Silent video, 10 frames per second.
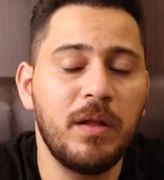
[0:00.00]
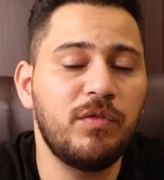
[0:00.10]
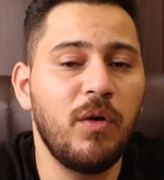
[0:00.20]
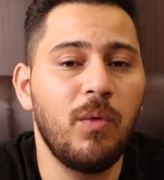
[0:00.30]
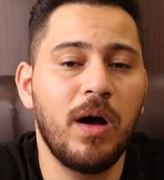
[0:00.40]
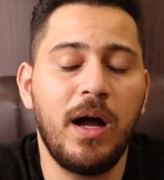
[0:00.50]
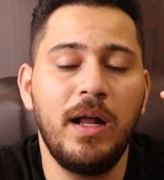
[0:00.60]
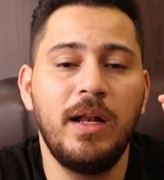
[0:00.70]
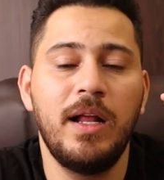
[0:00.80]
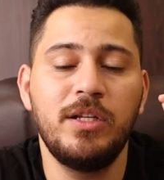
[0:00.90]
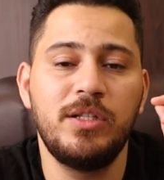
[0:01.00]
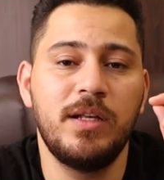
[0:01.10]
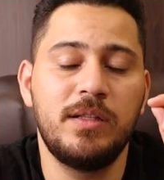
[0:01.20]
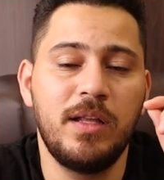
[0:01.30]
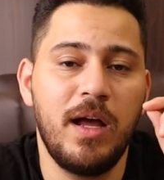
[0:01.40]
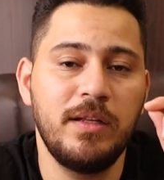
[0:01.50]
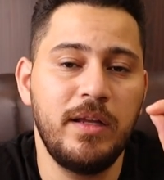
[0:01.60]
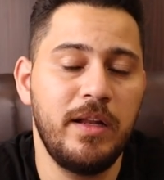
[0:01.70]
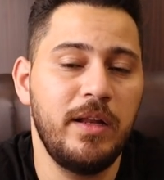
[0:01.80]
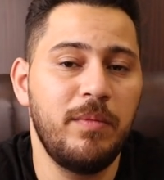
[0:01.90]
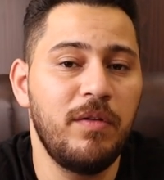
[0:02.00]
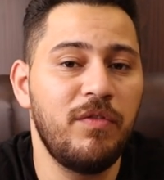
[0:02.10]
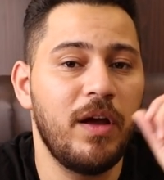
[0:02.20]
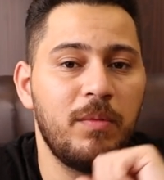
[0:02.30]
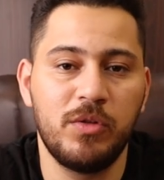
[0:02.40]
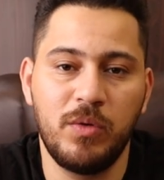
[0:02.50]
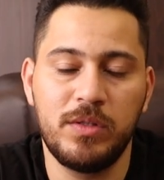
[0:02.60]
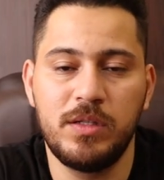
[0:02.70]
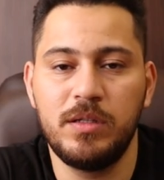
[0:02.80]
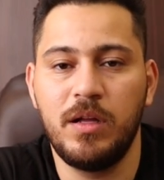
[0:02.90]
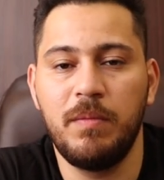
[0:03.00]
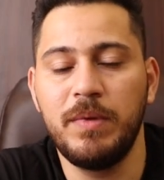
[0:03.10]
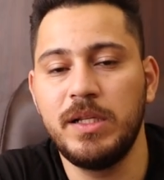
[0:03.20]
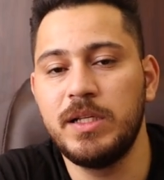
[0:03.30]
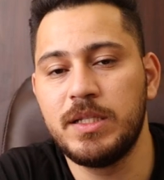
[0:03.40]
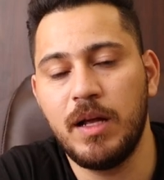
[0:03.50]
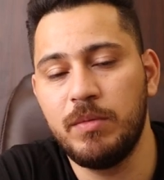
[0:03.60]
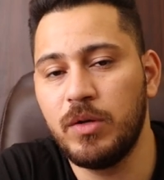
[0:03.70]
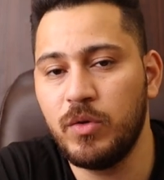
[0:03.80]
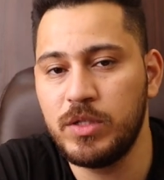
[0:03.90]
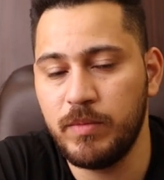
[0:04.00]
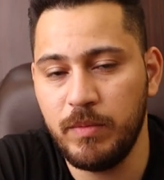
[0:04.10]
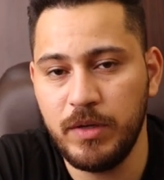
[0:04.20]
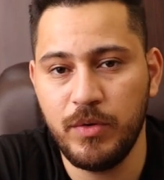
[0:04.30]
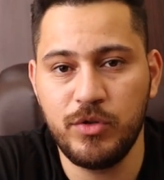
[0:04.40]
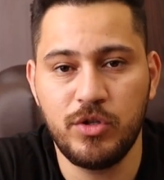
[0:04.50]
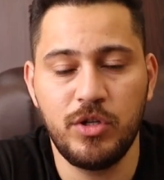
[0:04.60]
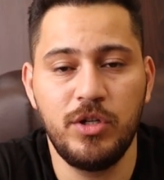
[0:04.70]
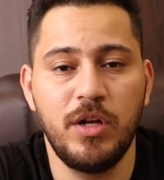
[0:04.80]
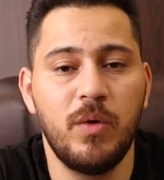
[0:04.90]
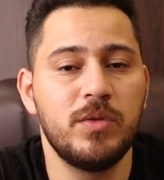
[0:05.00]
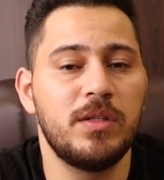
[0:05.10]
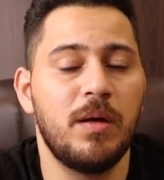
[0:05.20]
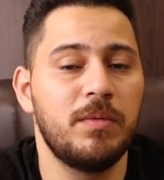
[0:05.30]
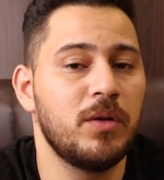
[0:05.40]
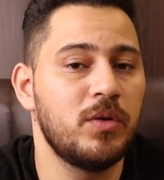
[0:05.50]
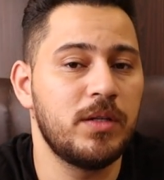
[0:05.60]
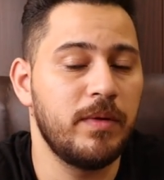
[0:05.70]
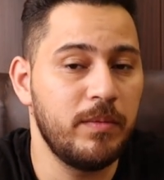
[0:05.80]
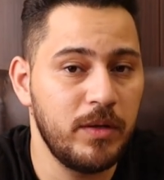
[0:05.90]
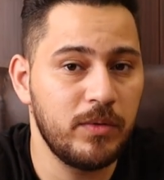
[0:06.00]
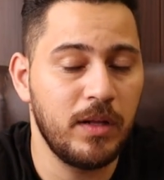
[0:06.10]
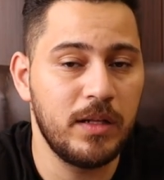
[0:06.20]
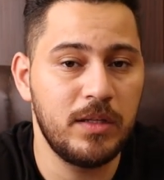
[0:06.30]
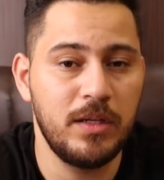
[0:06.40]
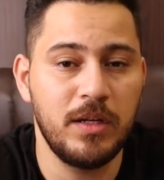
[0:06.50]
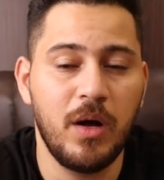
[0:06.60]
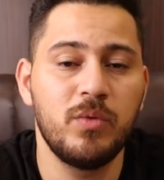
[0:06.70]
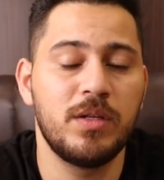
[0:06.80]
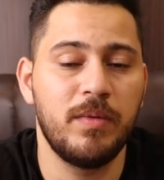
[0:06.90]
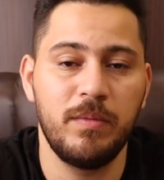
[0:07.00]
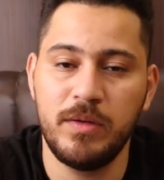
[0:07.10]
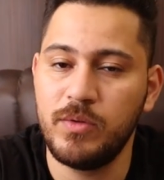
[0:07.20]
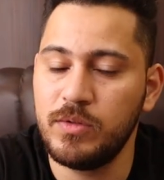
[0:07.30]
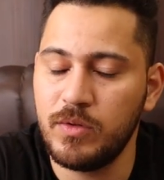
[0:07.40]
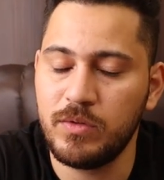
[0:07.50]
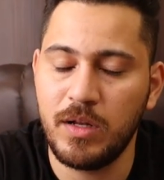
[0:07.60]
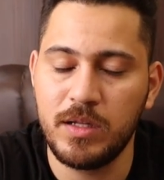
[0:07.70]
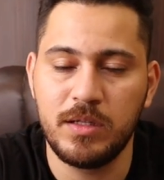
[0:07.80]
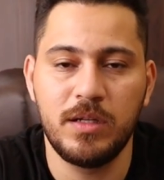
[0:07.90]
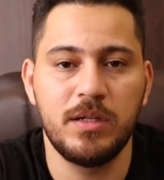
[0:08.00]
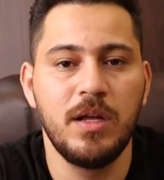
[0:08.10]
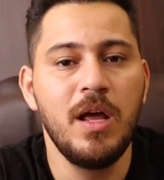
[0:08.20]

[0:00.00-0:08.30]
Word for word: ما تفوق على الأجهزة الثانية اللي بالفئة المتوسطة مثل سناب دراجون 720 أو سناب دراجون 730 أو 732